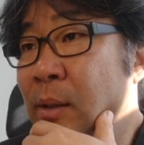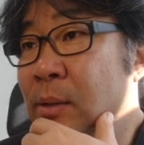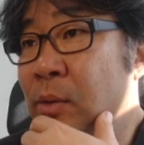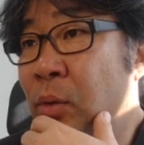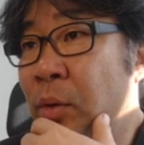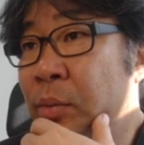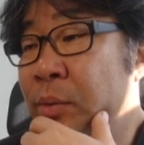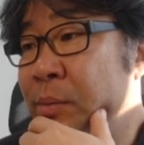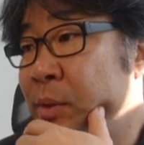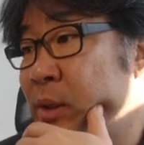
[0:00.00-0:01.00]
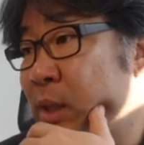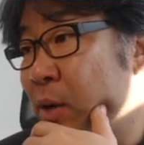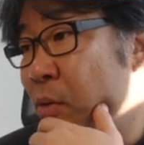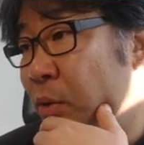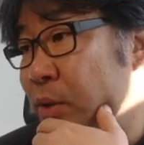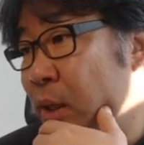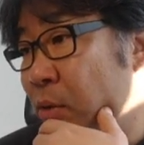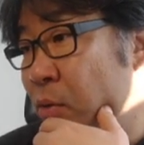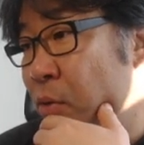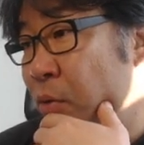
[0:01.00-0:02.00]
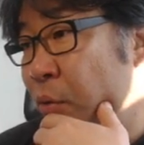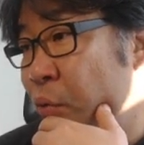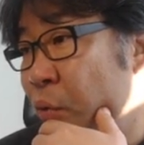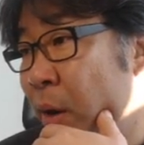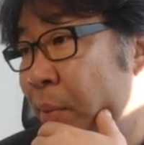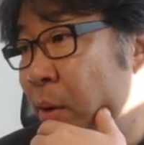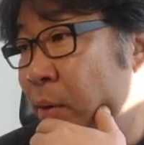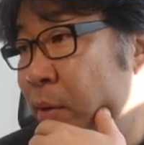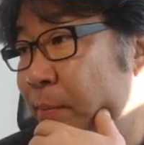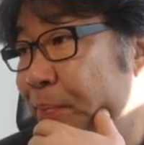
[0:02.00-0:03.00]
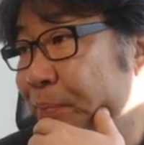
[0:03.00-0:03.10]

여기 보시면 차고 차고 외벽은